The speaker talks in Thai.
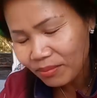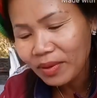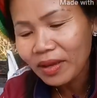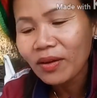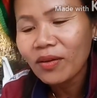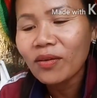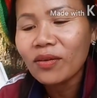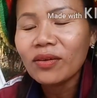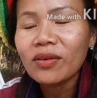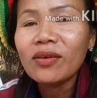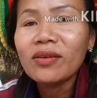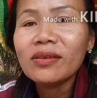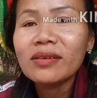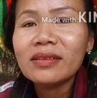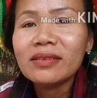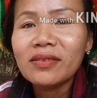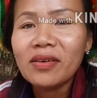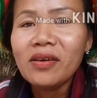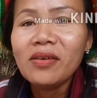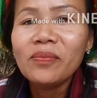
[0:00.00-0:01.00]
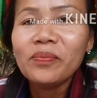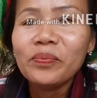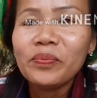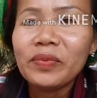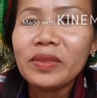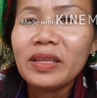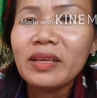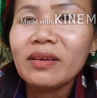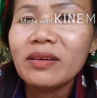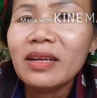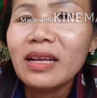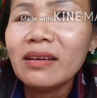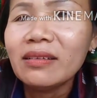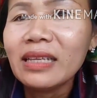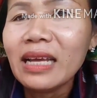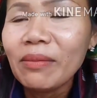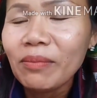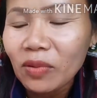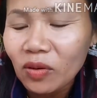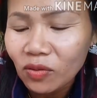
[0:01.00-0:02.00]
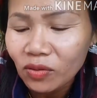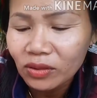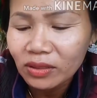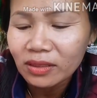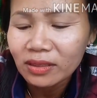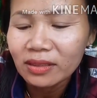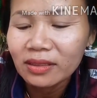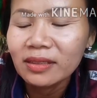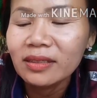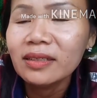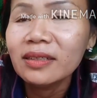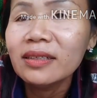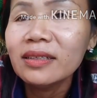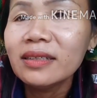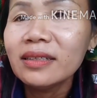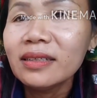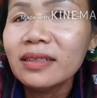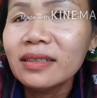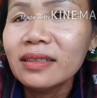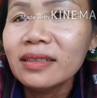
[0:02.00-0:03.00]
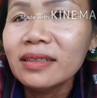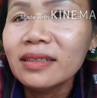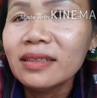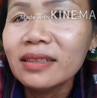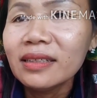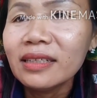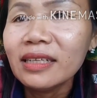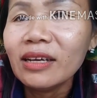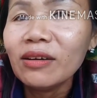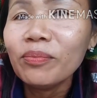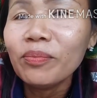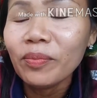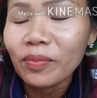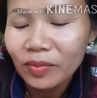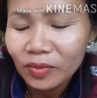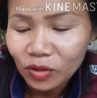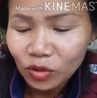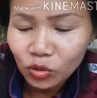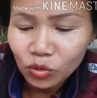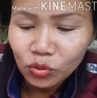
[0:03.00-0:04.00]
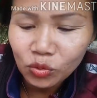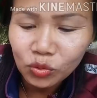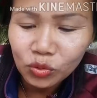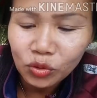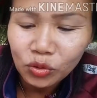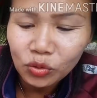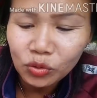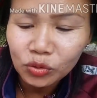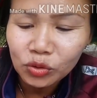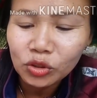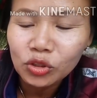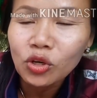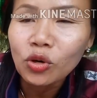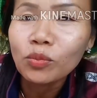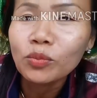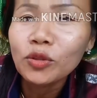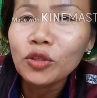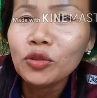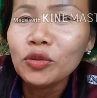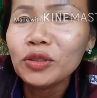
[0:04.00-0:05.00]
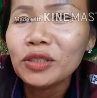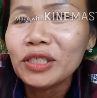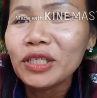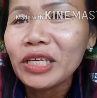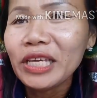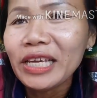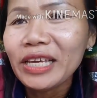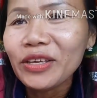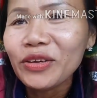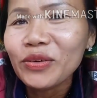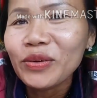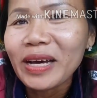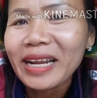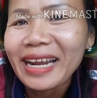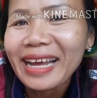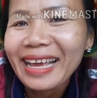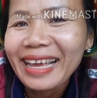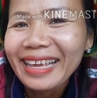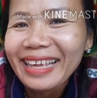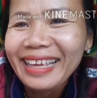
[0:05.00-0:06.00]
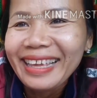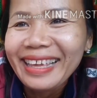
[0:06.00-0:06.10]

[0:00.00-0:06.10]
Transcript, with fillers: อ่านไม่ออกหรอก เนาะี๋ยวเดี๋ยวทำคนเดี๋ยวยุยุสมยุซียุอะไร